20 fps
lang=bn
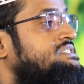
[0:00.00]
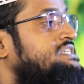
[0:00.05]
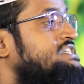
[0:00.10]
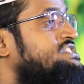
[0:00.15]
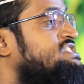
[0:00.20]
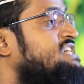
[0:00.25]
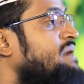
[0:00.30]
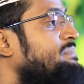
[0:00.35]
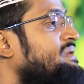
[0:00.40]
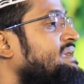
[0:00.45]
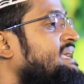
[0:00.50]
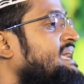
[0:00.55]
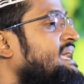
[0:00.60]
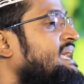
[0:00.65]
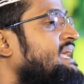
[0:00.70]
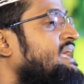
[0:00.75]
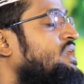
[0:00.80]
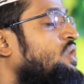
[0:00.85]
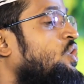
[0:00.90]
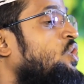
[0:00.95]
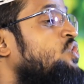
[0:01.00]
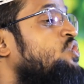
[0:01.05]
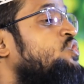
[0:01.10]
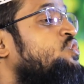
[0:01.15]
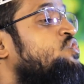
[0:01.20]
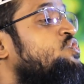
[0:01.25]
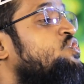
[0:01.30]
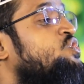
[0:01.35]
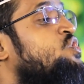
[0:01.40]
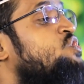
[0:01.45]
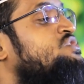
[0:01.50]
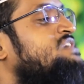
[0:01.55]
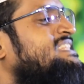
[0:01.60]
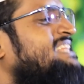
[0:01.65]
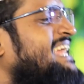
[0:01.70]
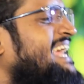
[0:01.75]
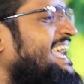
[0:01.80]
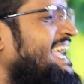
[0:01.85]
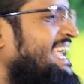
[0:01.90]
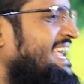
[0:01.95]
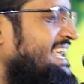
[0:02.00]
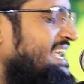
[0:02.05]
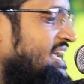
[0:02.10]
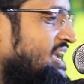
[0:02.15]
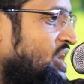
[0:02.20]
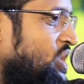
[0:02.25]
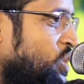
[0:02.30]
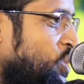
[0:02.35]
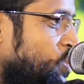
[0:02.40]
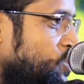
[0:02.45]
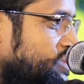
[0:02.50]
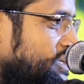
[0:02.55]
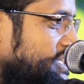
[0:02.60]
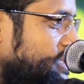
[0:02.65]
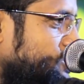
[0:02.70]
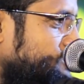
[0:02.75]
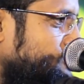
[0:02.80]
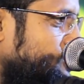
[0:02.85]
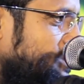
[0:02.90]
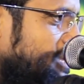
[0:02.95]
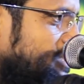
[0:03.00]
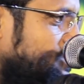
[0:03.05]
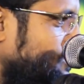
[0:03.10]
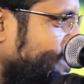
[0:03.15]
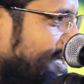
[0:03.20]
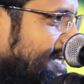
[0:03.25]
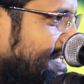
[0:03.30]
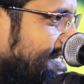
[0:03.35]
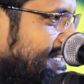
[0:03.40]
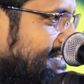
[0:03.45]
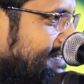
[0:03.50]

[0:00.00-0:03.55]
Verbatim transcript: যে স্বামীকে ঘন ঘন খোটা দেয় খোটা দেওয়া মহিলা তো নাই